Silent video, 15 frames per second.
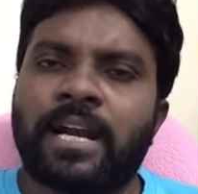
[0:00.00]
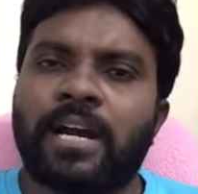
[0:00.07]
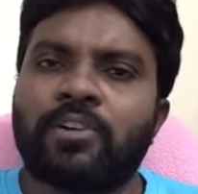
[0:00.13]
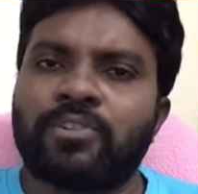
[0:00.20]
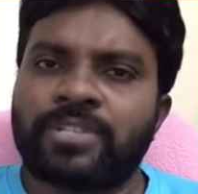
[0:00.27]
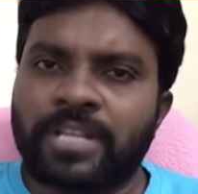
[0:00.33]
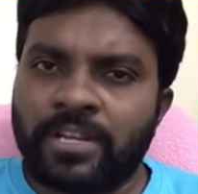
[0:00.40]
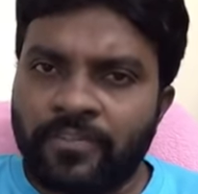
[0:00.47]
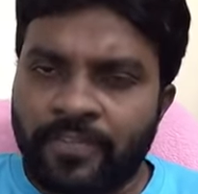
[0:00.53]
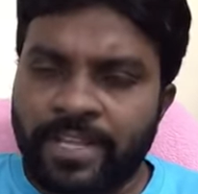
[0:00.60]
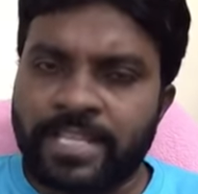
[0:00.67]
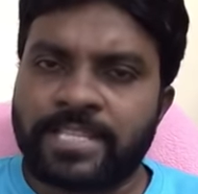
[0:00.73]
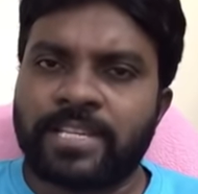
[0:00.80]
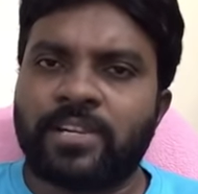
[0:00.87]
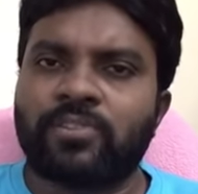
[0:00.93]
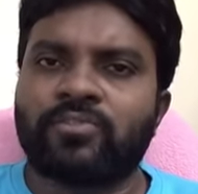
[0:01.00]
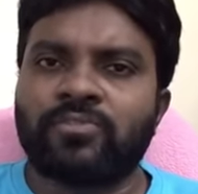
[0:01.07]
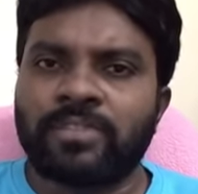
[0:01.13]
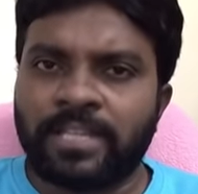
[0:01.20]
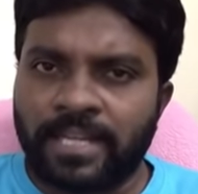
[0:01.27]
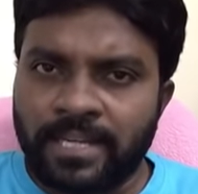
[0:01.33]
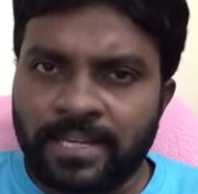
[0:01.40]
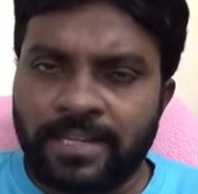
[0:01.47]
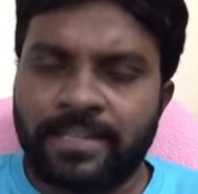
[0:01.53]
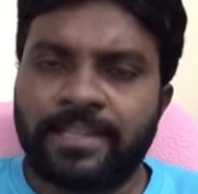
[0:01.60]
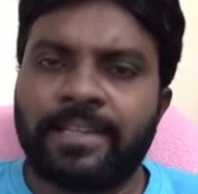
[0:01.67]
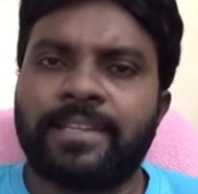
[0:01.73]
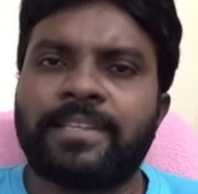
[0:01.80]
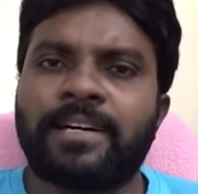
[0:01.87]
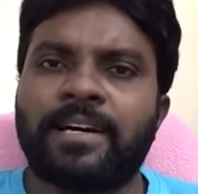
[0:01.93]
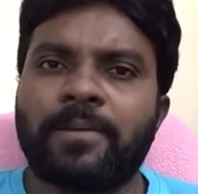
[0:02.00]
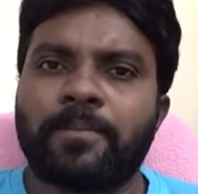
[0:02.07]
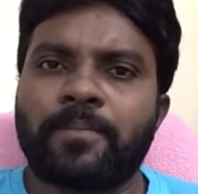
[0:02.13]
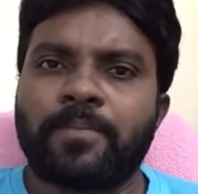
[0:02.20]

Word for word: కాలుష్యాన్ని వెదజల్లుతుందా లేదా